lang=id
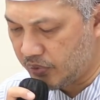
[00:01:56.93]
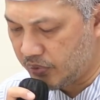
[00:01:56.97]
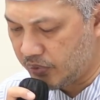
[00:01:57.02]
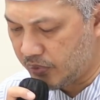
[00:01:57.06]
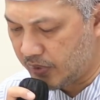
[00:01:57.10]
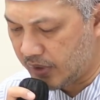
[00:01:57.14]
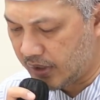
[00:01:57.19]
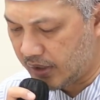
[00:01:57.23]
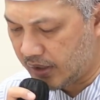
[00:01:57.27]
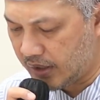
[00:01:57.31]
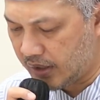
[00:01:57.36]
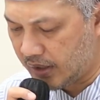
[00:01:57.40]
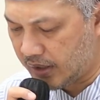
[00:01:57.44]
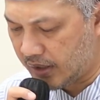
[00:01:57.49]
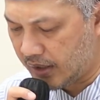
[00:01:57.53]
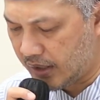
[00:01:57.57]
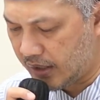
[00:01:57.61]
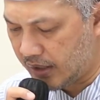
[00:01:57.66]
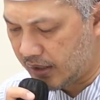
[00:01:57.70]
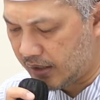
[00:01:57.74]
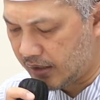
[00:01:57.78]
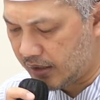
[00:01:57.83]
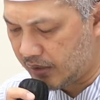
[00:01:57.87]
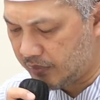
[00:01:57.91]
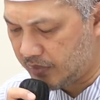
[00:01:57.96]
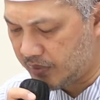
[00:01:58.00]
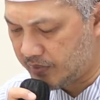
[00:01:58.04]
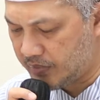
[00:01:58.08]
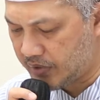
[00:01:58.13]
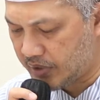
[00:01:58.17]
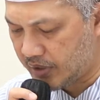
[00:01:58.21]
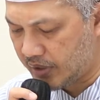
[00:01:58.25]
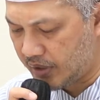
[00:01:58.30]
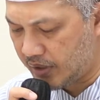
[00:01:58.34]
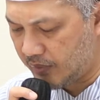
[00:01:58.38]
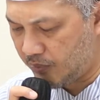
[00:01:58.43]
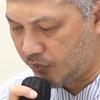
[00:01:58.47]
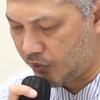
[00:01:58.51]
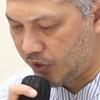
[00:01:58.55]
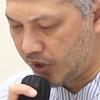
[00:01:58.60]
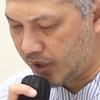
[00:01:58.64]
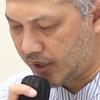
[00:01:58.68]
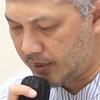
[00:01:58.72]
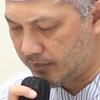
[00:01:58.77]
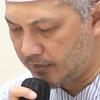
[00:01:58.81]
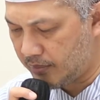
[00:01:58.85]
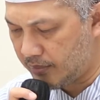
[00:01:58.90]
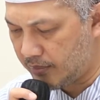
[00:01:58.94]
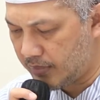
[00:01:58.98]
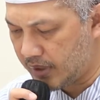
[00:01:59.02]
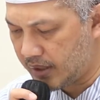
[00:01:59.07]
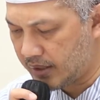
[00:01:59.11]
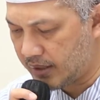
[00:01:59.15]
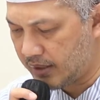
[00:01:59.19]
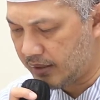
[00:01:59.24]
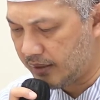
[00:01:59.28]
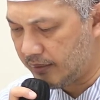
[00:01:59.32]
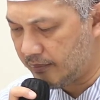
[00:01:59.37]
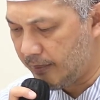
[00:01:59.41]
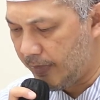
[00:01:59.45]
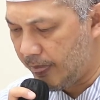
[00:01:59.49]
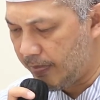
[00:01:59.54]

junjungan kita Nabi besar Muhammad